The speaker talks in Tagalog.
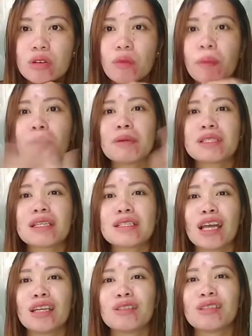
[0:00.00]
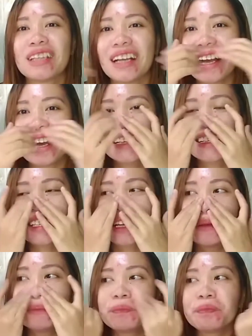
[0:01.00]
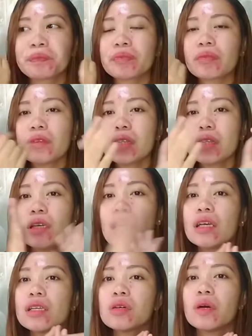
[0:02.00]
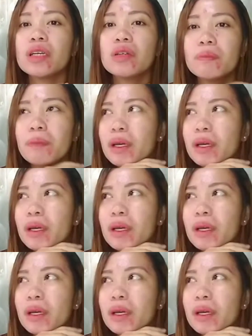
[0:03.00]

So, pagpasensyahan niyo guys. So, ayun.